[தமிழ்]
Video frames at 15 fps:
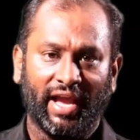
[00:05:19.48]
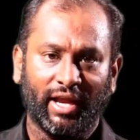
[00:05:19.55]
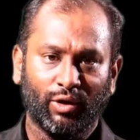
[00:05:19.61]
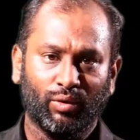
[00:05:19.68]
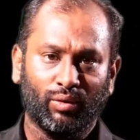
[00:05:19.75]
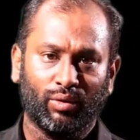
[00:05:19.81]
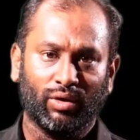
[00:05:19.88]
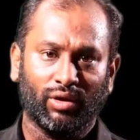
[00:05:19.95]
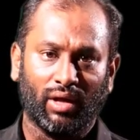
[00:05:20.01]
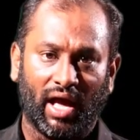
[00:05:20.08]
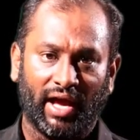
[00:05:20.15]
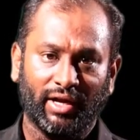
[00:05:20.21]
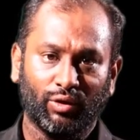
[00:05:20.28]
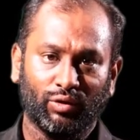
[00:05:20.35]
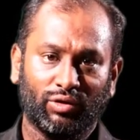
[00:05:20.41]
ஐநூறு
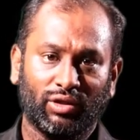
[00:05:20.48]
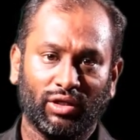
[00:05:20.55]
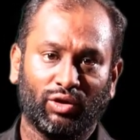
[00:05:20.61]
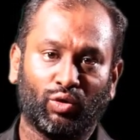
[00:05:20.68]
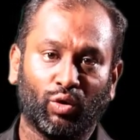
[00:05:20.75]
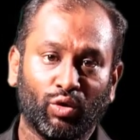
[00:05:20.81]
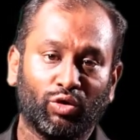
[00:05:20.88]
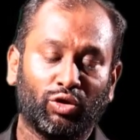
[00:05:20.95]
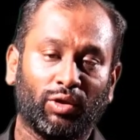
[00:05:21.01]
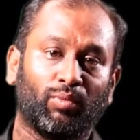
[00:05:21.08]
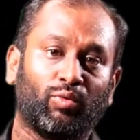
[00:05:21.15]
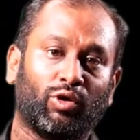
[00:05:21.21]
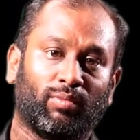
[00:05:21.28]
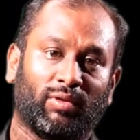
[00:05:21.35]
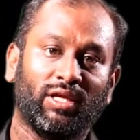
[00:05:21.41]
ஐநூற்றி தொண்ணூற்றி
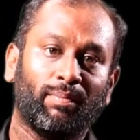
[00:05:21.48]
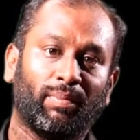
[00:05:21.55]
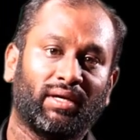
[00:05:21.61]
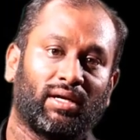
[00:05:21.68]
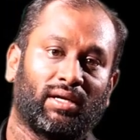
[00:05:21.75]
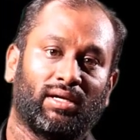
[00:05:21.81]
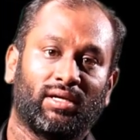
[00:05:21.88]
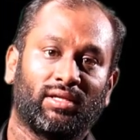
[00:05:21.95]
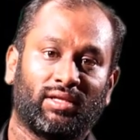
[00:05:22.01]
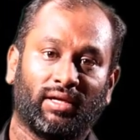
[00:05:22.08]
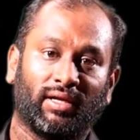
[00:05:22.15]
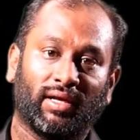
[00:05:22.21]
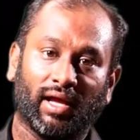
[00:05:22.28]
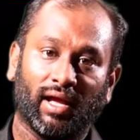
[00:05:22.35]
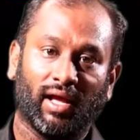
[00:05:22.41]
மூணு மதிப்பெண்கள்
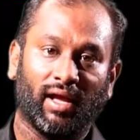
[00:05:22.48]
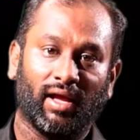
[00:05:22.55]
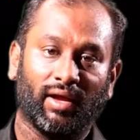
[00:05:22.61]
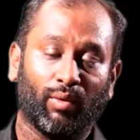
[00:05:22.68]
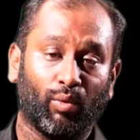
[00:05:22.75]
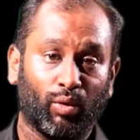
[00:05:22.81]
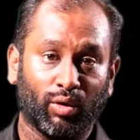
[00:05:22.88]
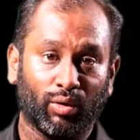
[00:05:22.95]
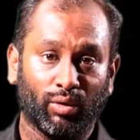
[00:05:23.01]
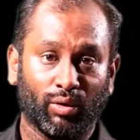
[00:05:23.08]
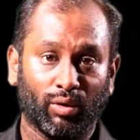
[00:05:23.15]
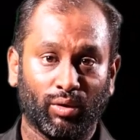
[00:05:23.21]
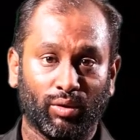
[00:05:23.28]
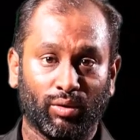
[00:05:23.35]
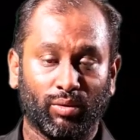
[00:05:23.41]
எடுத்திருக்க ஒரு
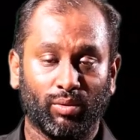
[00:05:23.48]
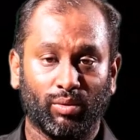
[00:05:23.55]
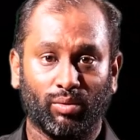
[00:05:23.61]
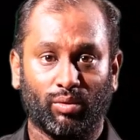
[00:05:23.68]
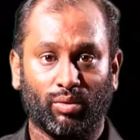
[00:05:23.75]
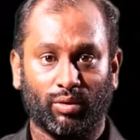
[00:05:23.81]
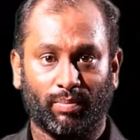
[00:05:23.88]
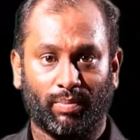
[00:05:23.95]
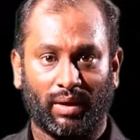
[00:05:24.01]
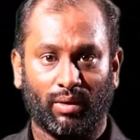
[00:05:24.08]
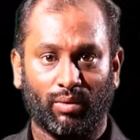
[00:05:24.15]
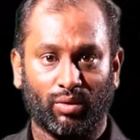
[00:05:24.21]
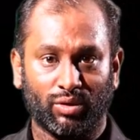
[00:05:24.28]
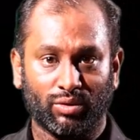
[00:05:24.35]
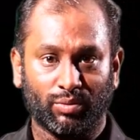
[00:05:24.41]
ஒரு ப
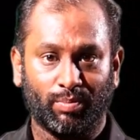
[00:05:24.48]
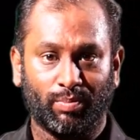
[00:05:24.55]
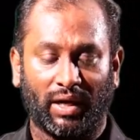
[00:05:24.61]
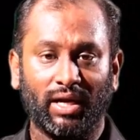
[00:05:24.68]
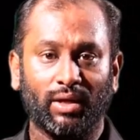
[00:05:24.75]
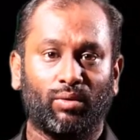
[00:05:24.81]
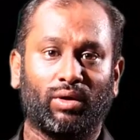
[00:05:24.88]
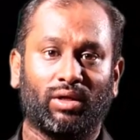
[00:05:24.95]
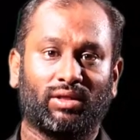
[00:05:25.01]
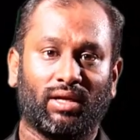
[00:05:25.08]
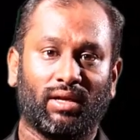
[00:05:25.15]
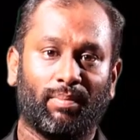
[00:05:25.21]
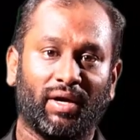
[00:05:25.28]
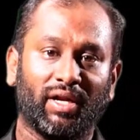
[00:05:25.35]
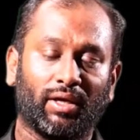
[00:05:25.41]
ஒரு
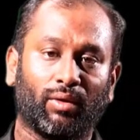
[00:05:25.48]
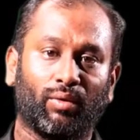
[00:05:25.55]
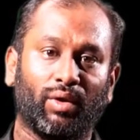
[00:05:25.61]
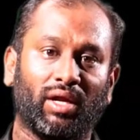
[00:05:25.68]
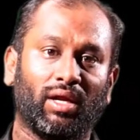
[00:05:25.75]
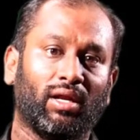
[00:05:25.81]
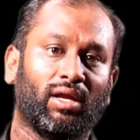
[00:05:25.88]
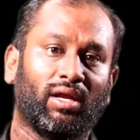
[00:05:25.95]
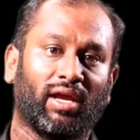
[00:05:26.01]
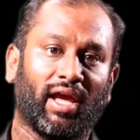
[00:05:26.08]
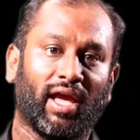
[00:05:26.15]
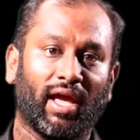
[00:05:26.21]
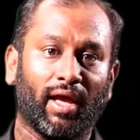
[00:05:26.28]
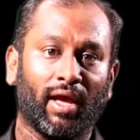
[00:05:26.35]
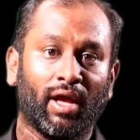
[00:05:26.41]
பள்ளிக்கூடத்தில் படிக்கக்கூடிய
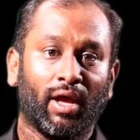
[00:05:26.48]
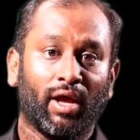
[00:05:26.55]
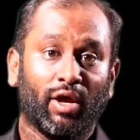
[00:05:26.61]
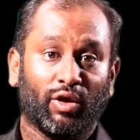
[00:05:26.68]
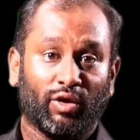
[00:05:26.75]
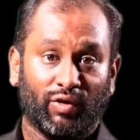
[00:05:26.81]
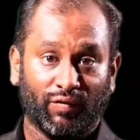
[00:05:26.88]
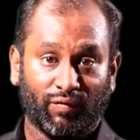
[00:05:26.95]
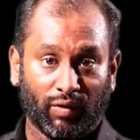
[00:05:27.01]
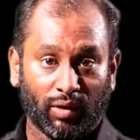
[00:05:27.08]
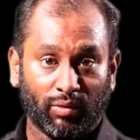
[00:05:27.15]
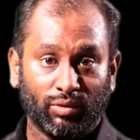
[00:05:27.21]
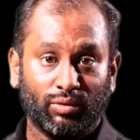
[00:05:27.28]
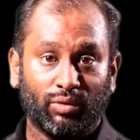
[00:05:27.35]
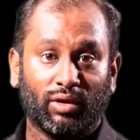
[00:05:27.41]
நீங்கள்
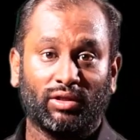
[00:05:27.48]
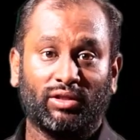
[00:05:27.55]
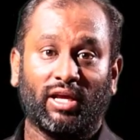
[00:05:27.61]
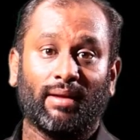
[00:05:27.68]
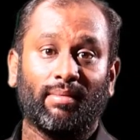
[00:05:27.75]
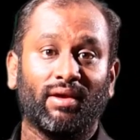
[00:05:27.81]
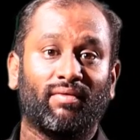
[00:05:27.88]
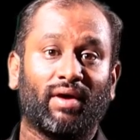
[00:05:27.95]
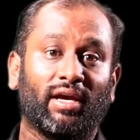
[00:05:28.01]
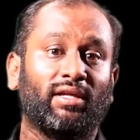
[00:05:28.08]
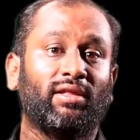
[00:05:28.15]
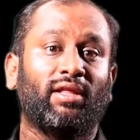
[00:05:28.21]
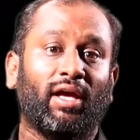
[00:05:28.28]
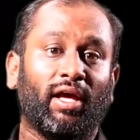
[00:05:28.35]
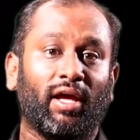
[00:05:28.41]
இவ்வளவு தூரம் திறமை
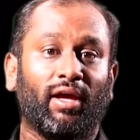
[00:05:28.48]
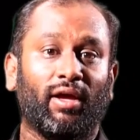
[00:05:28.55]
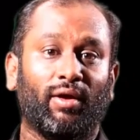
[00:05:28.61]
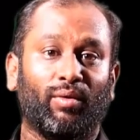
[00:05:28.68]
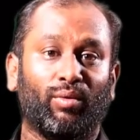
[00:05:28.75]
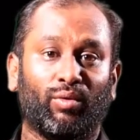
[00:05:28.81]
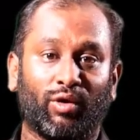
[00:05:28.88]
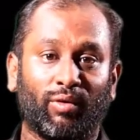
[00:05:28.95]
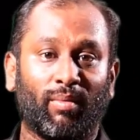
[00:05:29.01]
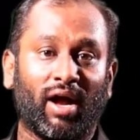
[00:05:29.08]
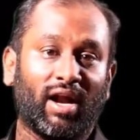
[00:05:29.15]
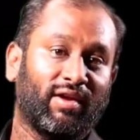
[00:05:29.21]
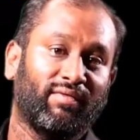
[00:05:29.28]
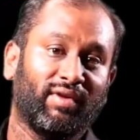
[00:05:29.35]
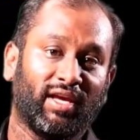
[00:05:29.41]
வாய்ந்த ஒரு
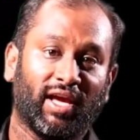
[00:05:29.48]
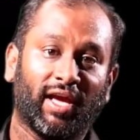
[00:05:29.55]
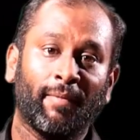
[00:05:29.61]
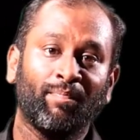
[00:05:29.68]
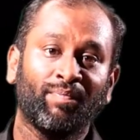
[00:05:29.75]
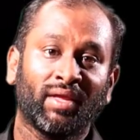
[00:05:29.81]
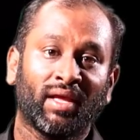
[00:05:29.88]
மாணவியை